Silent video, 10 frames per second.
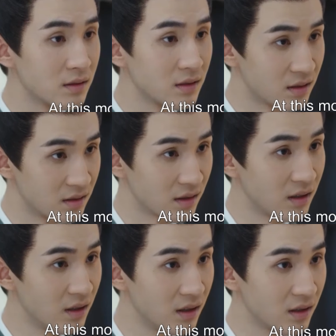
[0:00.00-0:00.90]
此
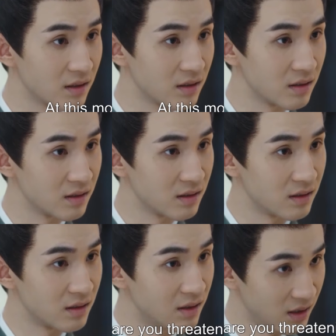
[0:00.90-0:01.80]
刻，
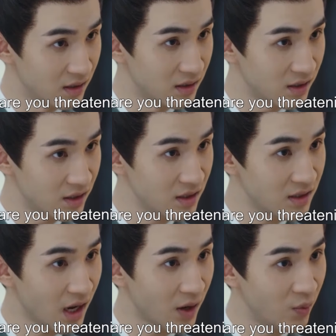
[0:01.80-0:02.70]
你
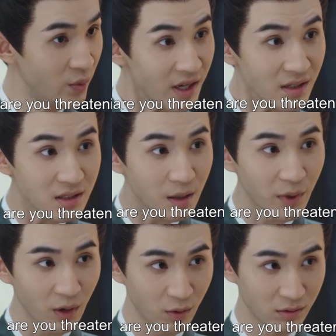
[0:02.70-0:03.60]
是在威
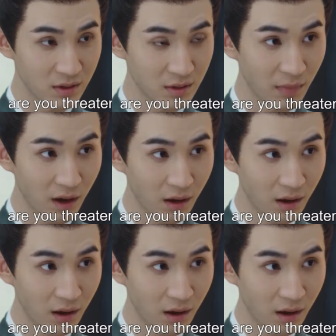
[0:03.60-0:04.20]
胁本公子吗？